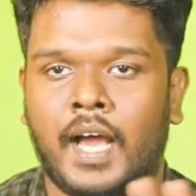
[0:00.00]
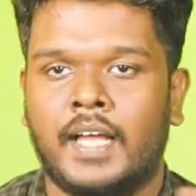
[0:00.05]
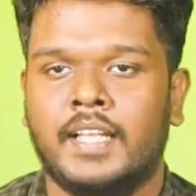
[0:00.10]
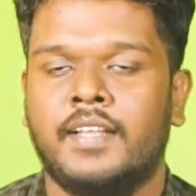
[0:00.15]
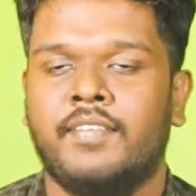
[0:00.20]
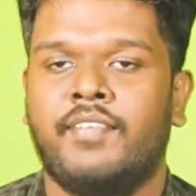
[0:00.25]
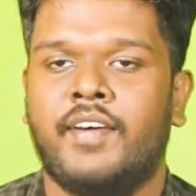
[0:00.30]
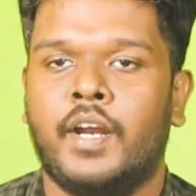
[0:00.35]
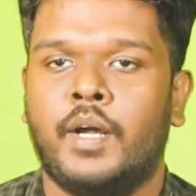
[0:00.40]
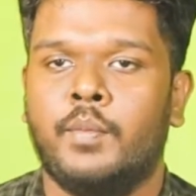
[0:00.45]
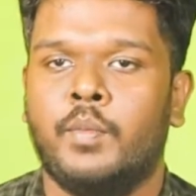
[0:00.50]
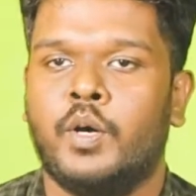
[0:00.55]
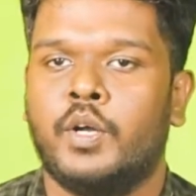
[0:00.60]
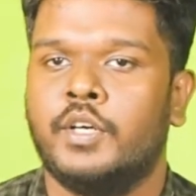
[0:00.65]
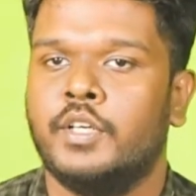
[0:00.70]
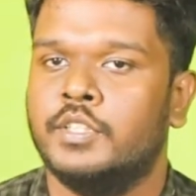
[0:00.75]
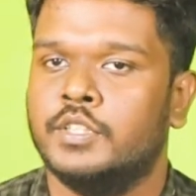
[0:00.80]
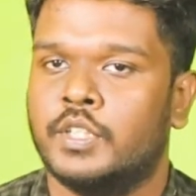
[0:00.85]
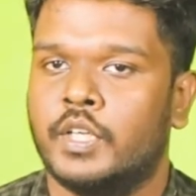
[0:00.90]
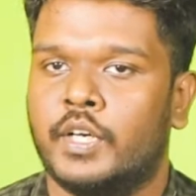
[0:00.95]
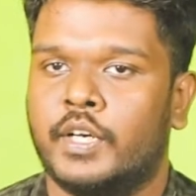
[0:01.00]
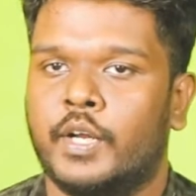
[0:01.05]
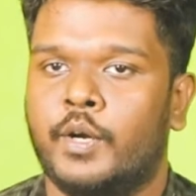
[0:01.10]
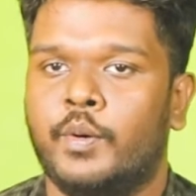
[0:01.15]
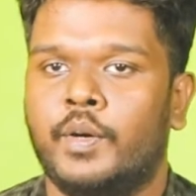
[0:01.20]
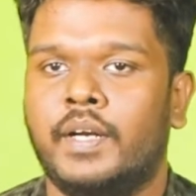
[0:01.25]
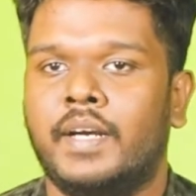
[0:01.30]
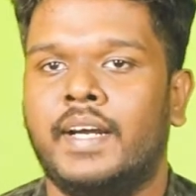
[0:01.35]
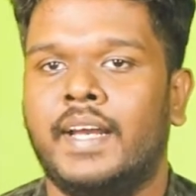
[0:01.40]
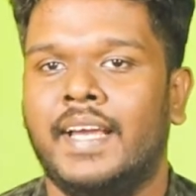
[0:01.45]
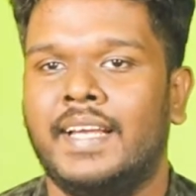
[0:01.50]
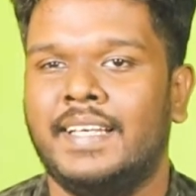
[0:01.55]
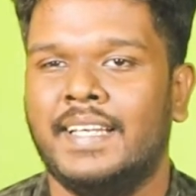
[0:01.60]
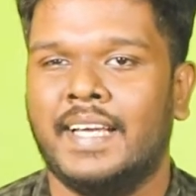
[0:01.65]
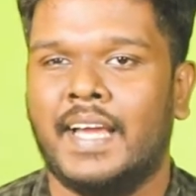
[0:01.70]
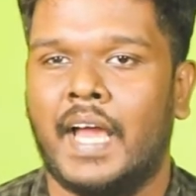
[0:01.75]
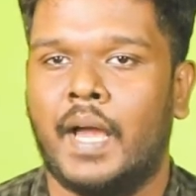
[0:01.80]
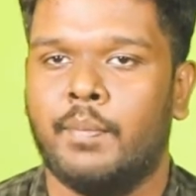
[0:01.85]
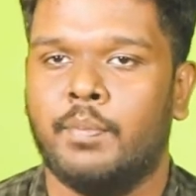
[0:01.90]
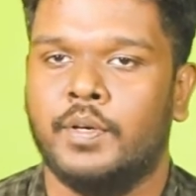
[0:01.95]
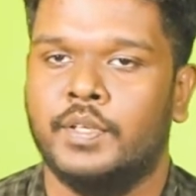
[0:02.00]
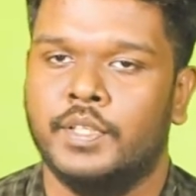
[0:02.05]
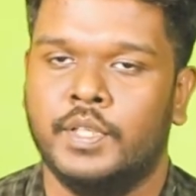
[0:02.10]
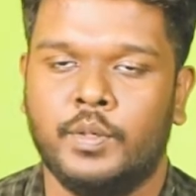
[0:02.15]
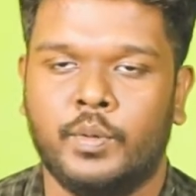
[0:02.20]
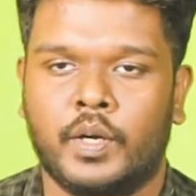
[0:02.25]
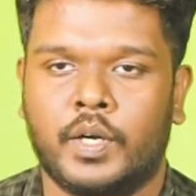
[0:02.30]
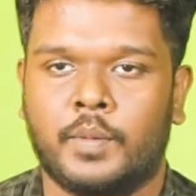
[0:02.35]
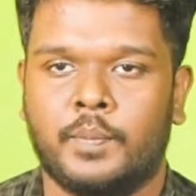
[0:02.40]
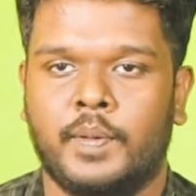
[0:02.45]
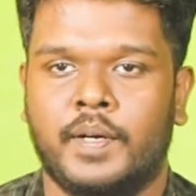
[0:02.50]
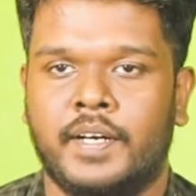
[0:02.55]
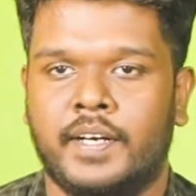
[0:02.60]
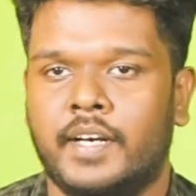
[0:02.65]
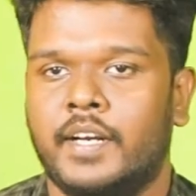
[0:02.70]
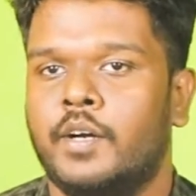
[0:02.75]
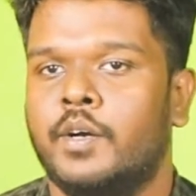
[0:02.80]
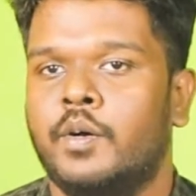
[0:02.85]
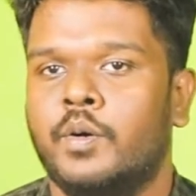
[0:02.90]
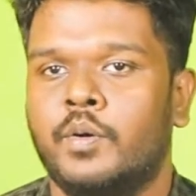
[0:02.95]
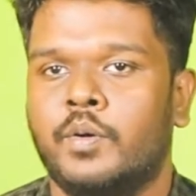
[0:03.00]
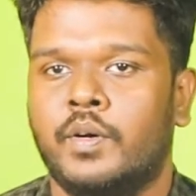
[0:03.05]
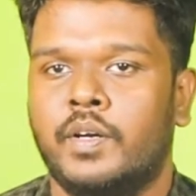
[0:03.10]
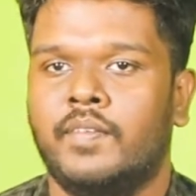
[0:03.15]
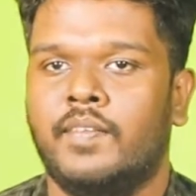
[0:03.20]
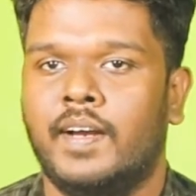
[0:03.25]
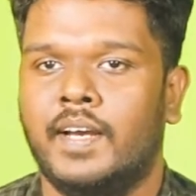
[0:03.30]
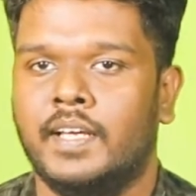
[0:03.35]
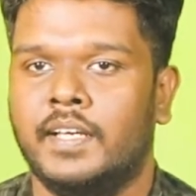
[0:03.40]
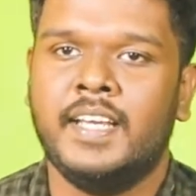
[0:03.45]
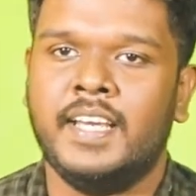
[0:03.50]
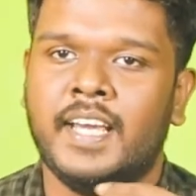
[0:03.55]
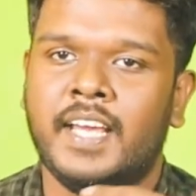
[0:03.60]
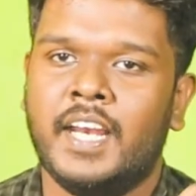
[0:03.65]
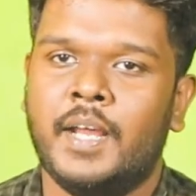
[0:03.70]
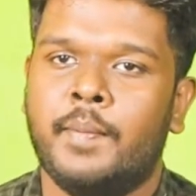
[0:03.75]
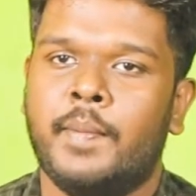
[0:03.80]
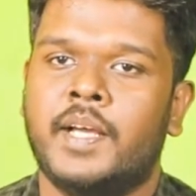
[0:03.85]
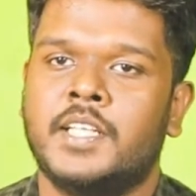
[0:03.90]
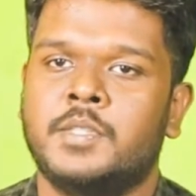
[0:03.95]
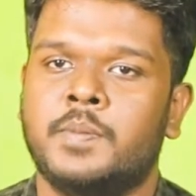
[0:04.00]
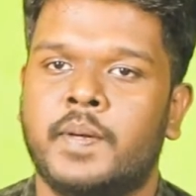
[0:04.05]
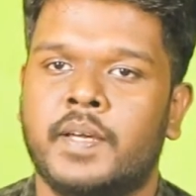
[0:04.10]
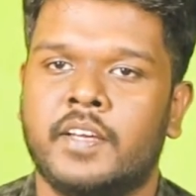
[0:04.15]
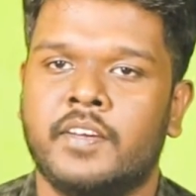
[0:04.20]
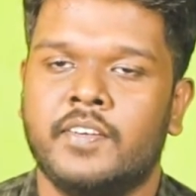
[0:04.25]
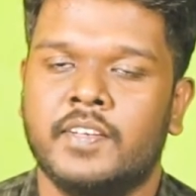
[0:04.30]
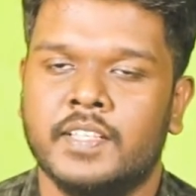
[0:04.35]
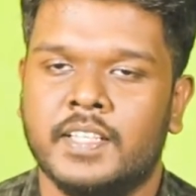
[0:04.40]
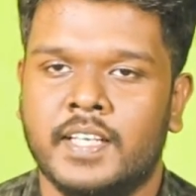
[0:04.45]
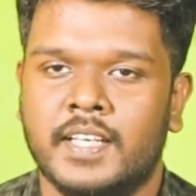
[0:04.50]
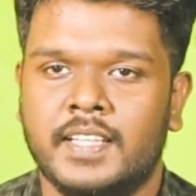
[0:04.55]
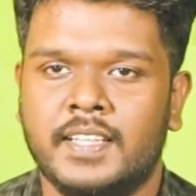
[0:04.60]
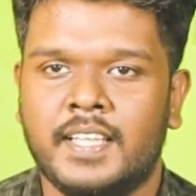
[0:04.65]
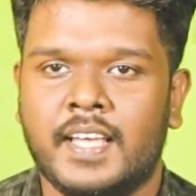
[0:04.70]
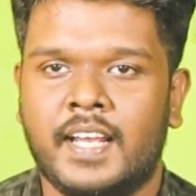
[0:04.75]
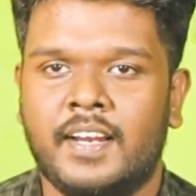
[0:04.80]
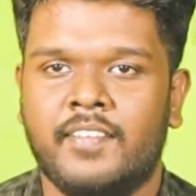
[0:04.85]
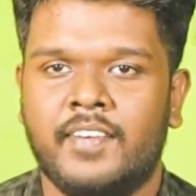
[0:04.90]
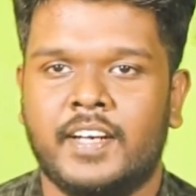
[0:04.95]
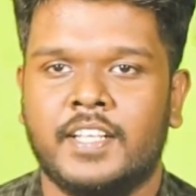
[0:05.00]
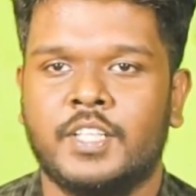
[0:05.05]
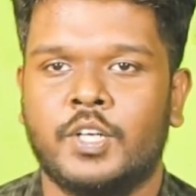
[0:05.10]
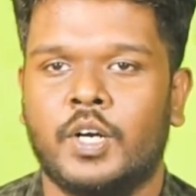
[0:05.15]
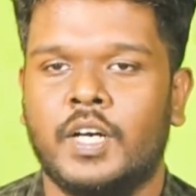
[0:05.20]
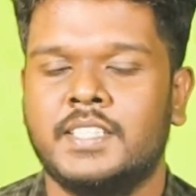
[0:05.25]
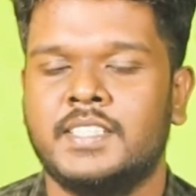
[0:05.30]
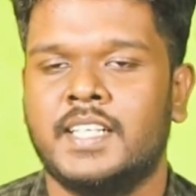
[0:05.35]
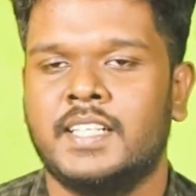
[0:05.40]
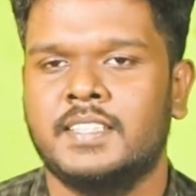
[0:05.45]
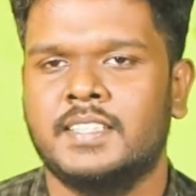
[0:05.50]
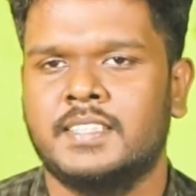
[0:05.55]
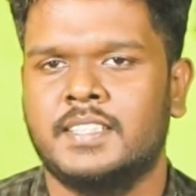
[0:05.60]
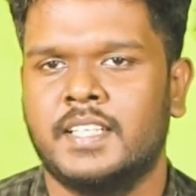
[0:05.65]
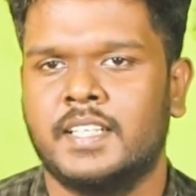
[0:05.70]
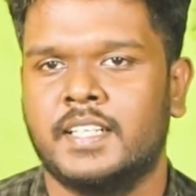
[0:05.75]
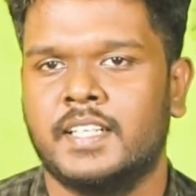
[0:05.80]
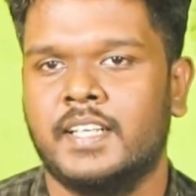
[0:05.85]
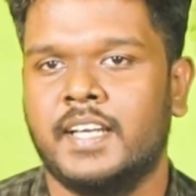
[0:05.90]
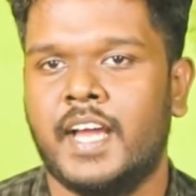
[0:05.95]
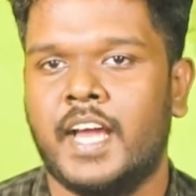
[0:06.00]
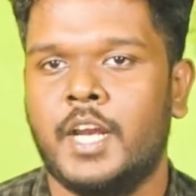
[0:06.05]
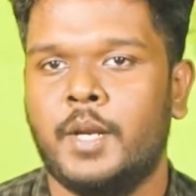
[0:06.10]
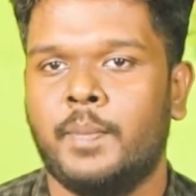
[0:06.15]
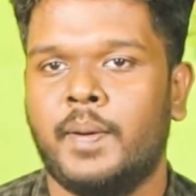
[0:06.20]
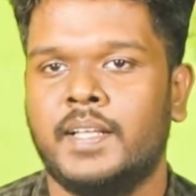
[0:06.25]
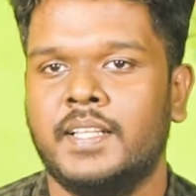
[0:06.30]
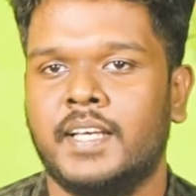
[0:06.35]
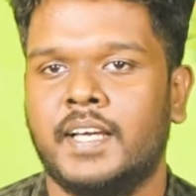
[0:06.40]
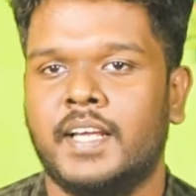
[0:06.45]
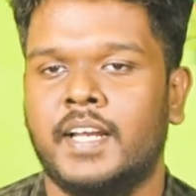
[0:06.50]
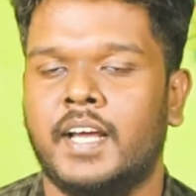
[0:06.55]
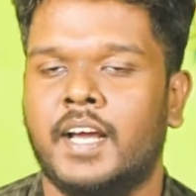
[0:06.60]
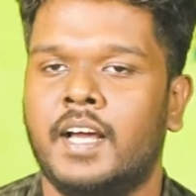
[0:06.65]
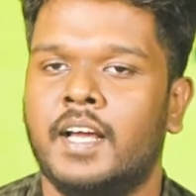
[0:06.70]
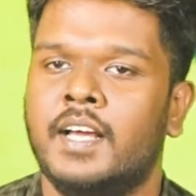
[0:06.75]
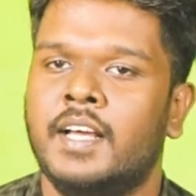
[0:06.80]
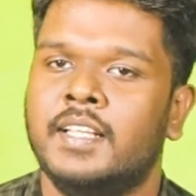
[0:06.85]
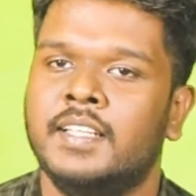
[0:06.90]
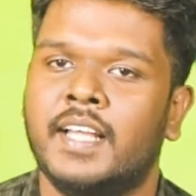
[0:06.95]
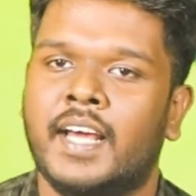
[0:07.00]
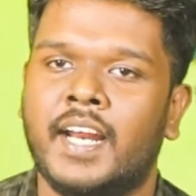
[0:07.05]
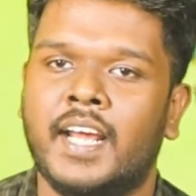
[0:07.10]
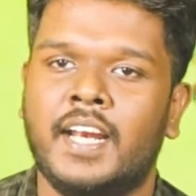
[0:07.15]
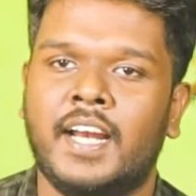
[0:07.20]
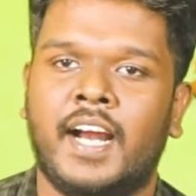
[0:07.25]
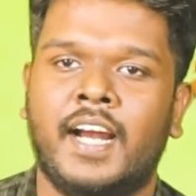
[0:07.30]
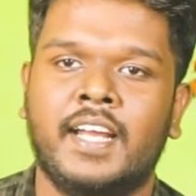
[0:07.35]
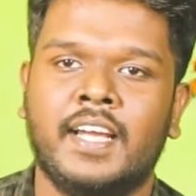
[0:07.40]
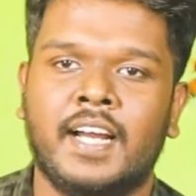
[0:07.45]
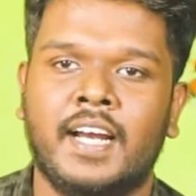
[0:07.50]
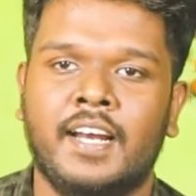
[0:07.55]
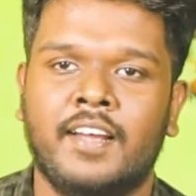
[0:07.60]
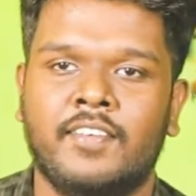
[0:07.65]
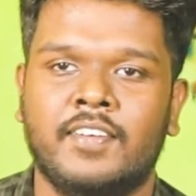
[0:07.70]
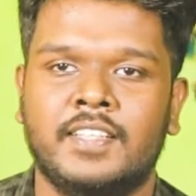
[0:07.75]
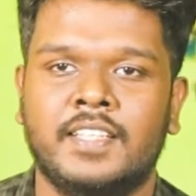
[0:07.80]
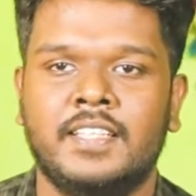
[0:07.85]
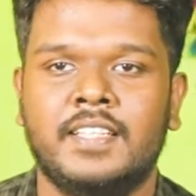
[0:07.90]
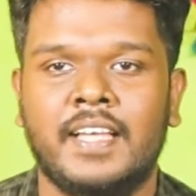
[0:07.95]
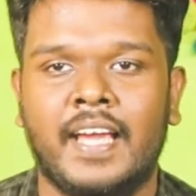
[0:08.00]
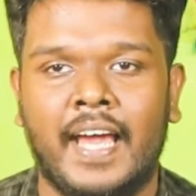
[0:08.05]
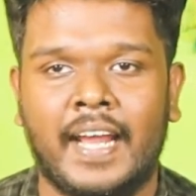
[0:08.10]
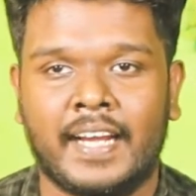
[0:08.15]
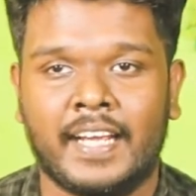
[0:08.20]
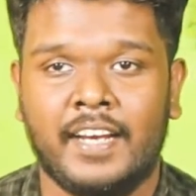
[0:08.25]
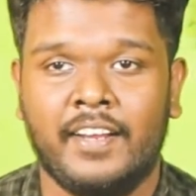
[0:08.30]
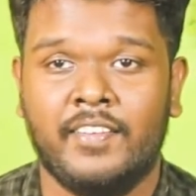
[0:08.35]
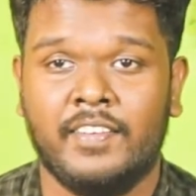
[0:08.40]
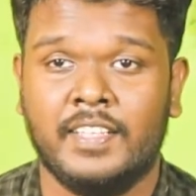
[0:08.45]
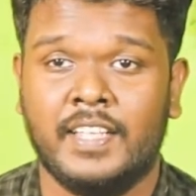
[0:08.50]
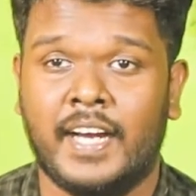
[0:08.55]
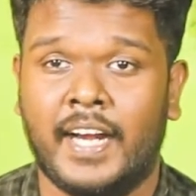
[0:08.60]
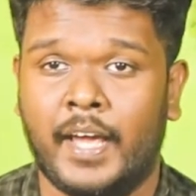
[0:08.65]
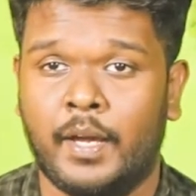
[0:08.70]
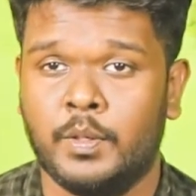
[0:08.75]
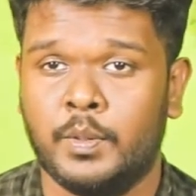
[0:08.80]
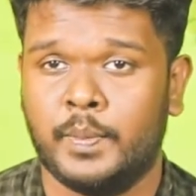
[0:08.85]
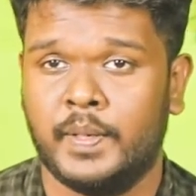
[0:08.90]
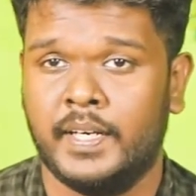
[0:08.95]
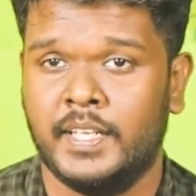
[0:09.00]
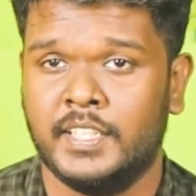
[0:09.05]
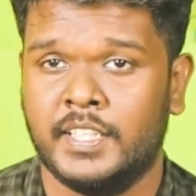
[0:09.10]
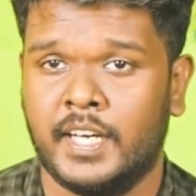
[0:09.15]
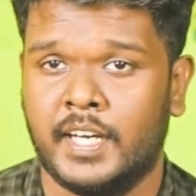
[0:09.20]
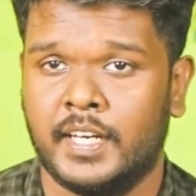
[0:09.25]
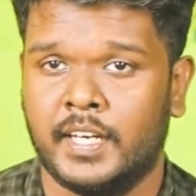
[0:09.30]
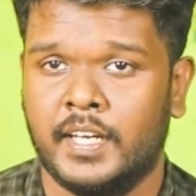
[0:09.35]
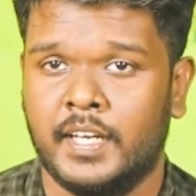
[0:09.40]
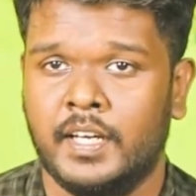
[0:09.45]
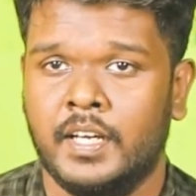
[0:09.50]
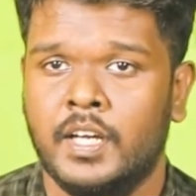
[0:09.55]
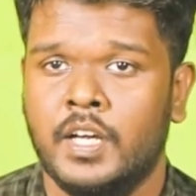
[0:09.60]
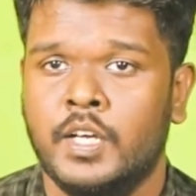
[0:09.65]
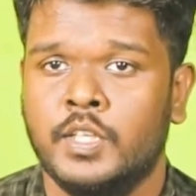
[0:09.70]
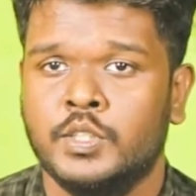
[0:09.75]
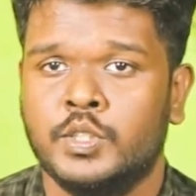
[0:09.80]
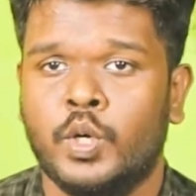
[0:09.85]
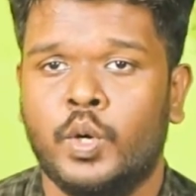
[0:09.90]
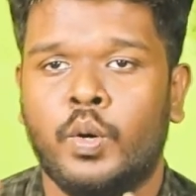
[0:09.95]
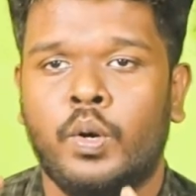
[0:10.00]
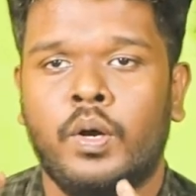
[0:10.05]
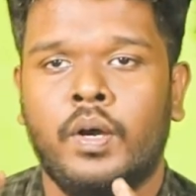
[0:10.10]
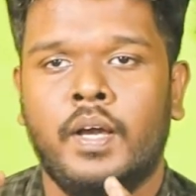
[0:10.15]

அந்த ஃபெரோமார்னு சொல்கிற ஒரு டேட்டிங் ஆப் வந்து ஒர்க் பண்ணுற ஒரு வழி டிஎன்ஏ மேட்ச் மேக்கிங் வந்து இந்தியாவில் வர்றதுக்குள்ளே சான்சஸ் இருக்குது ஏன்னு பார்த்தீங்கன்னா நிறைய நாடுகளில் வந்து இது ஏற்கனவே வந்து அடாப்ட் பண்ணிட்டாங்க ஸோ